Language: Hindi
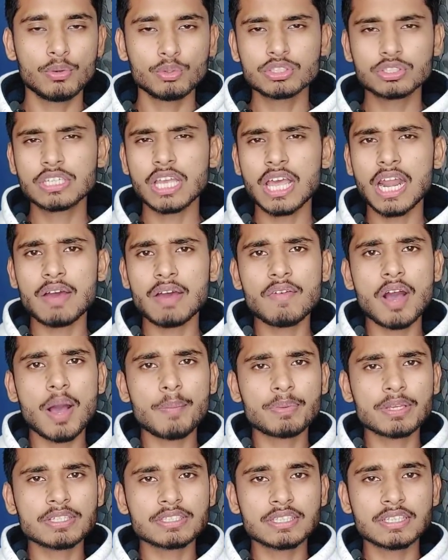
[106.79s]
उसके अलावा
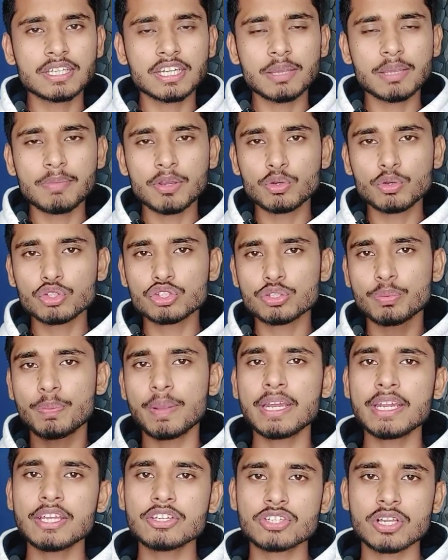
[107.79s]
आपकी ज़िंदगी में कुछ
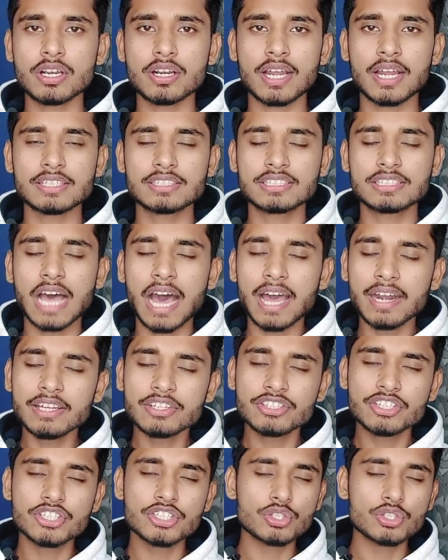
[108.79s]
भी नहीं चल रहा है सारी